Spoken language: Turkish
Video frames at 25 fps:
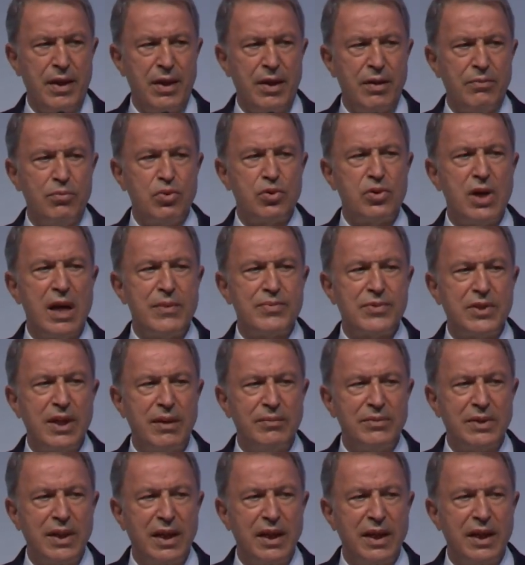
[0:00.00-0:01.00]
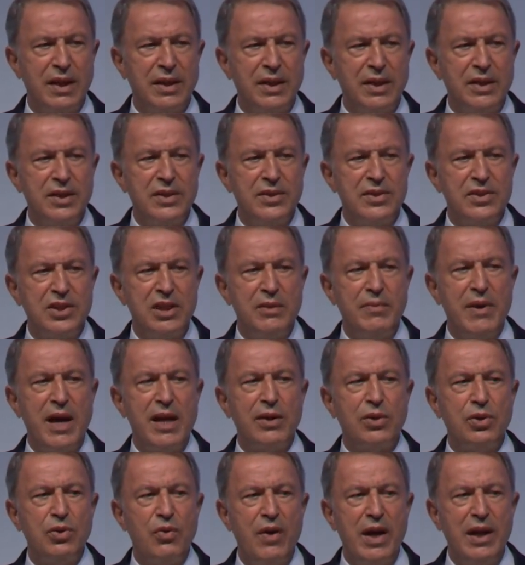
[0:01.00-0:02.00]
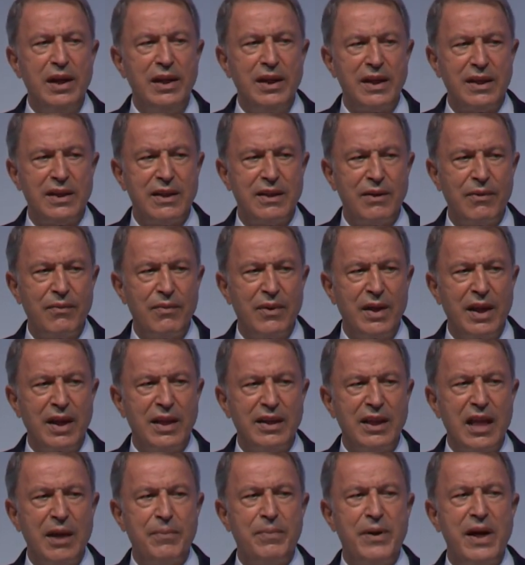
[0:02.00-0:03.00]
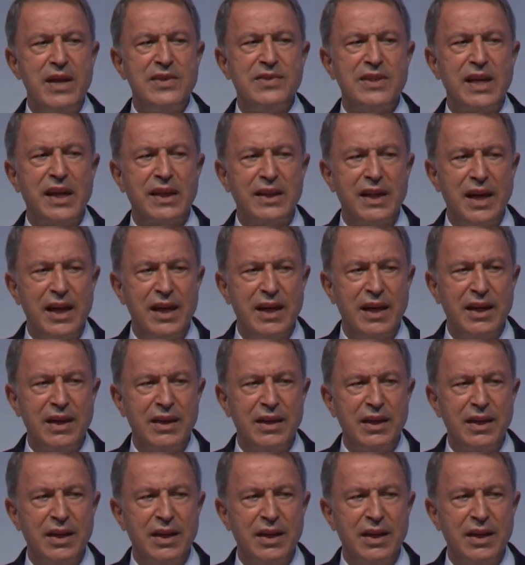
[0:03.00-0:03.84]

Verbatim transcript: Bu kapsamda siber güvenlik, yapay zeka,